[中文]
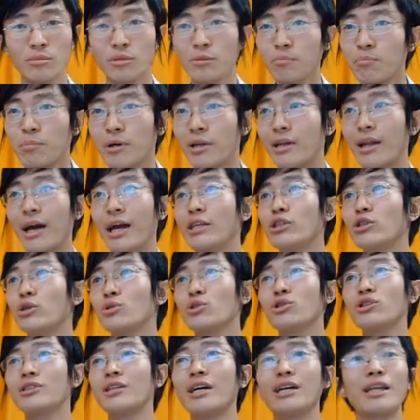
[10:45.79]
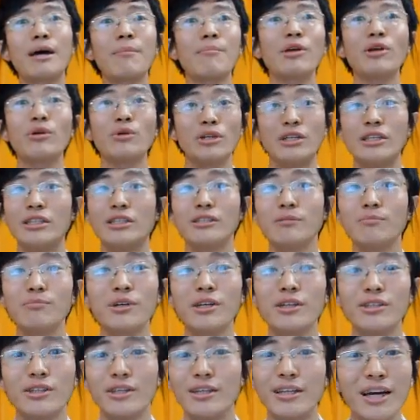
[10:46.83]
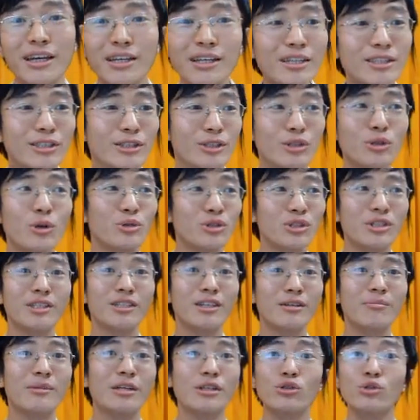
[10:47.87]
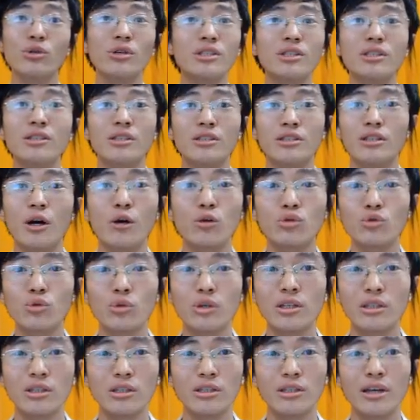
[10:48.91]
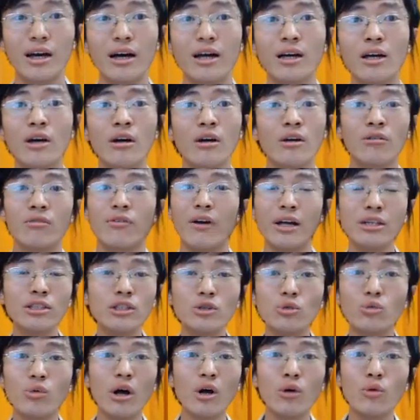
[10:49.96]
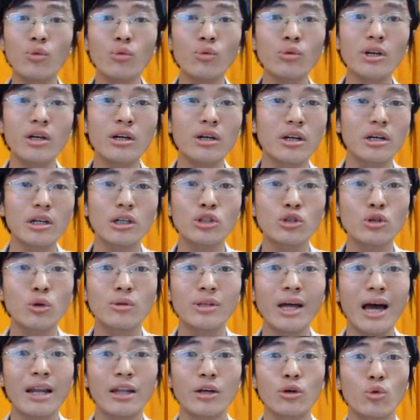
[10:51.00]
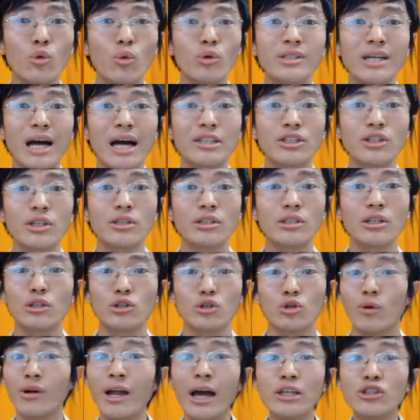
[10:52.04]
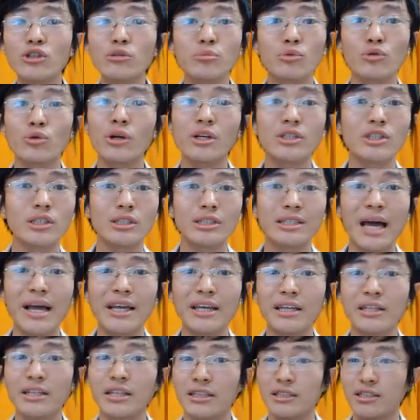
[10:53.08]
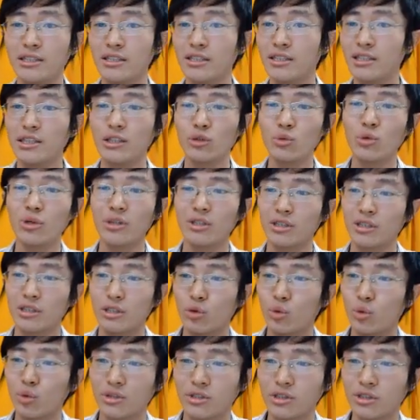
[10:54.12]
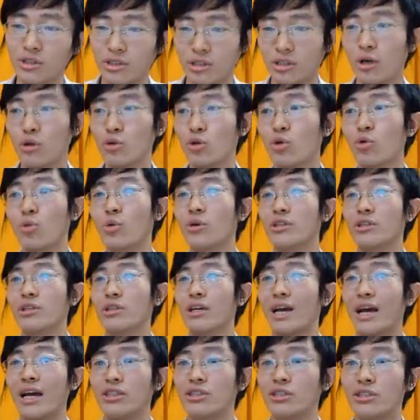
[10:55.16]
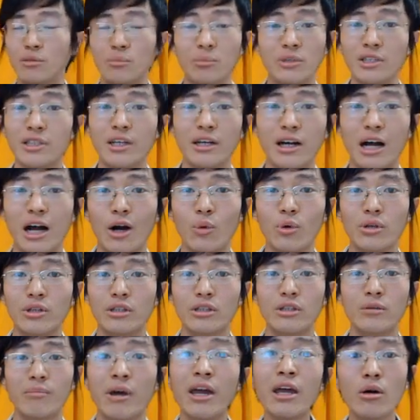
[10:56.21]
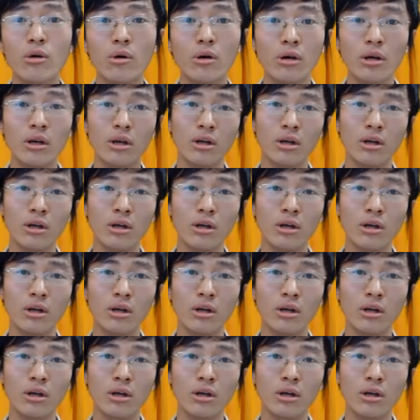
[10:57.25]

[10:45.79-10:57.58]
它本来就是啊，它没有已经变成，它一直都是一个民粹性的操作一体啊。凡是关乎任何重大的国家政策，从来就不会是单一的经济问题，或者是交通问题，还是什么健康问题，没有。